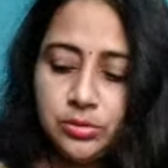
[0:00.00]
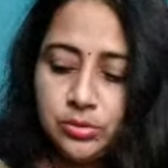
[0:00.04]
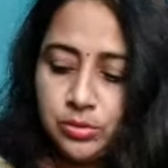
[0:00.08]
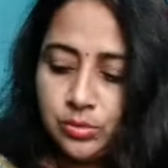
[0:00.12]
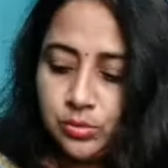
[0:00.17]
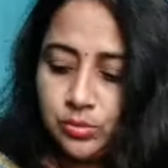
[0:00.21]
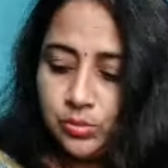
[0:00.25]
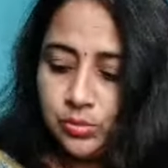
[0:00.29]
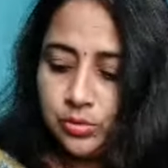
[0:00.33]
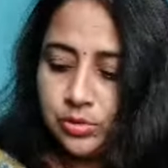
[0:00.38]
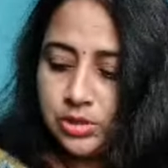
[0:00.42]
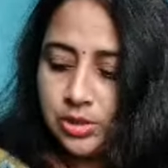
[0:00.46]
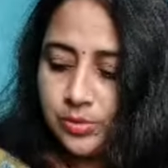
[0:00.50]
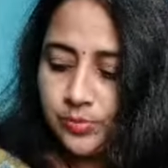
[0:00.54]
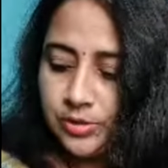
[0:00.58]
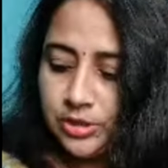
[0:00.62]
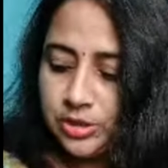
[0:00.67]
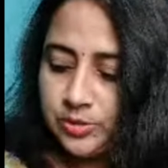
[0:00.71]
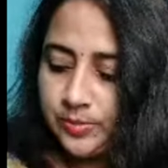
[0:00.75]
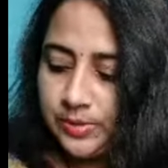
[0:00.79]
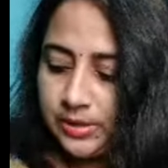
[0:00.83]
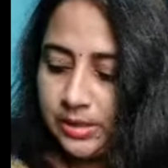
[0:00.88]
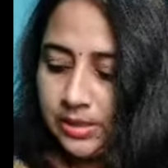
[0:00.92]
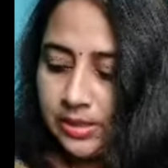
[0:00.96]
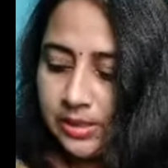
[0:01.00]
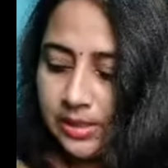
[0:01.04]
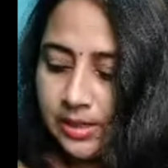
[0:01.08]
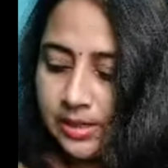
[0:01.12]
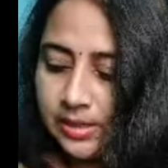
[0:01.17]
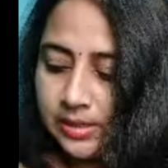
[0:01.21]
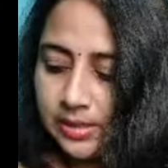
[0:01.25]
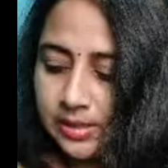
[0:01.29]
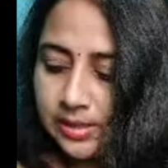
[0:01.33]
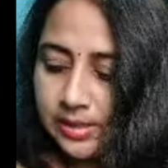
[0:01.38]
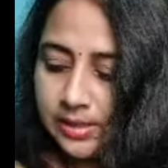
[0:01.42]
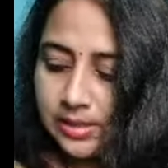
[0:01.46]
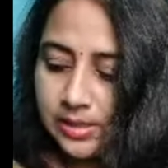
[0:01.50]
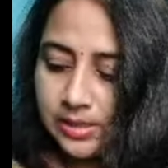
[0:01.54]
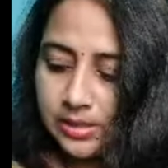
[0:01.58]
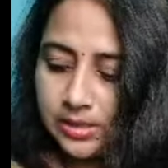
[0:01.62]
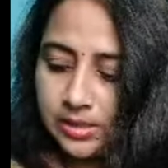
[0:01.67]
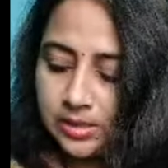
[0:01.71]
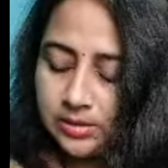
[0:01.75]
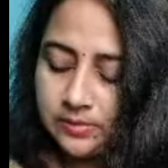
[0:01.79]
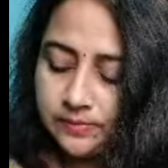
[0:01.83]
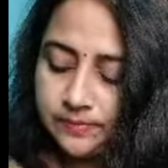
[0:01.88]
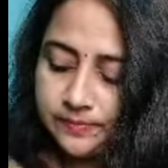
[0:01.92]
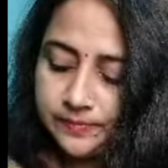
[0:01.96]
तो समझ में नहीं आ रहा है
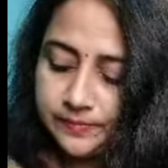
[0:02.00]
लेकिन